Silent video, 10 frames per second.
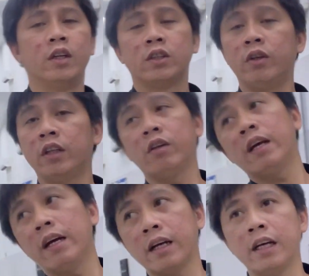So ito
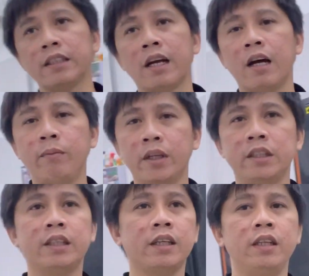na nga guys, ang
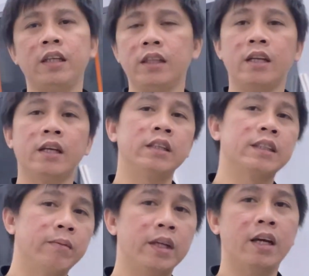average na kinikita ng
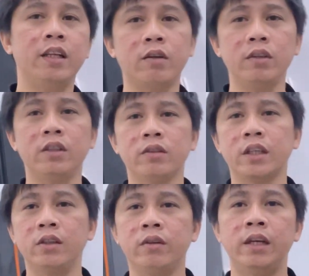isang mekaniko dito
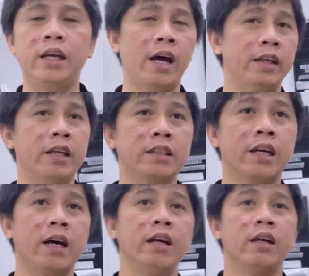sa UAE ay
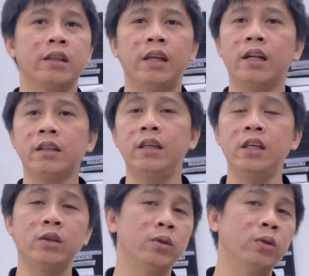nasa
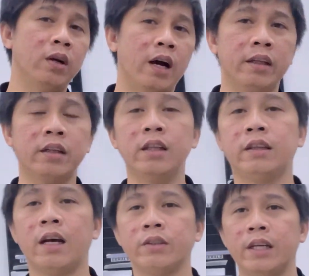30 to
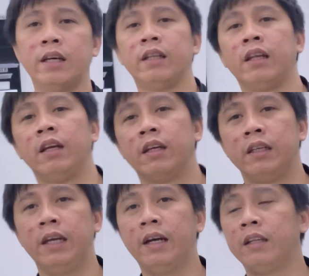
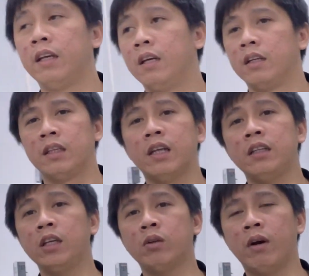100,000. Ayan,
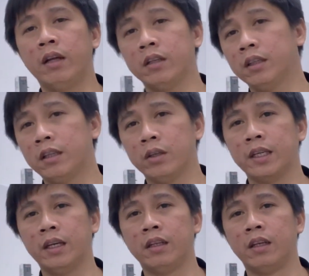30 to 100,000.
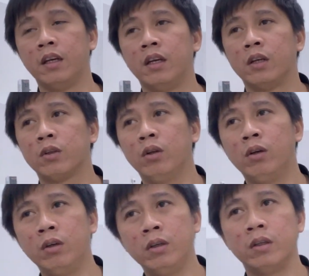Kung,
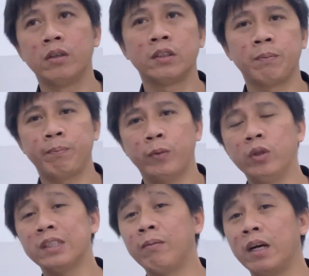
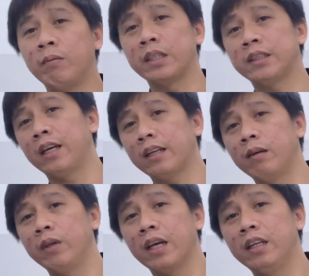kung sa mga master na
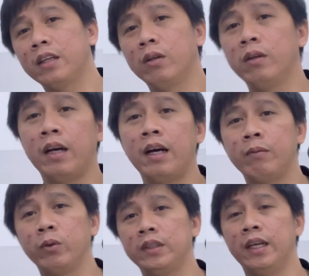mekaniko,
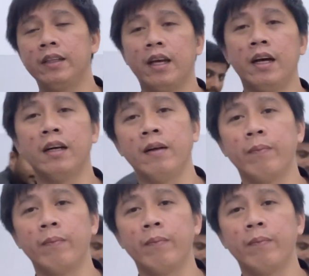aabot yan ng